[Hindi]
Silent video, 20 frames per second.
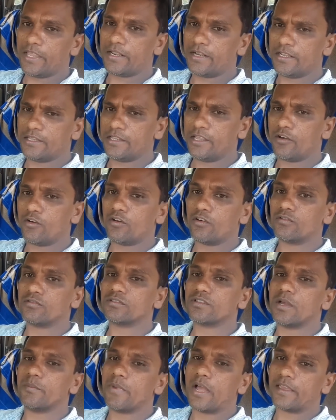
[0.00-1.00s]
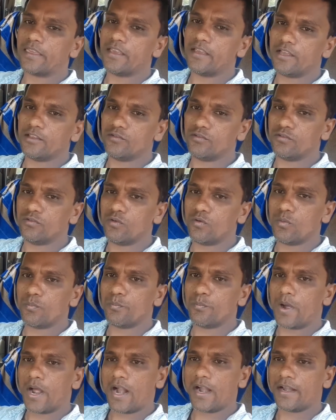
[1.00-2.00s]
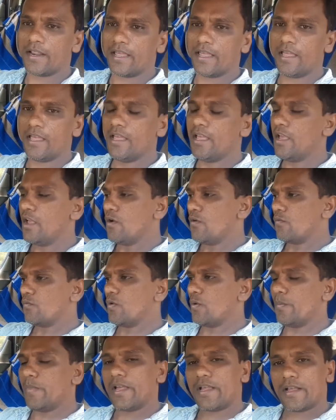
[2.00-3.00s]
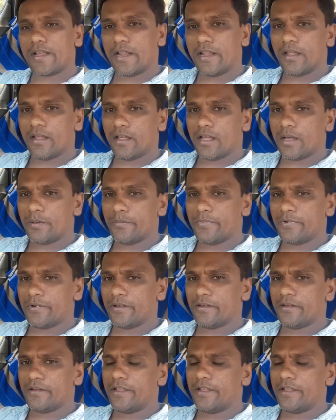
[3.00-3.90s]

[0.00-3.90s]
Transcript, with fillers: देख लीजिए और उसका बाकी का जो दो पार्ट है वो मैं अब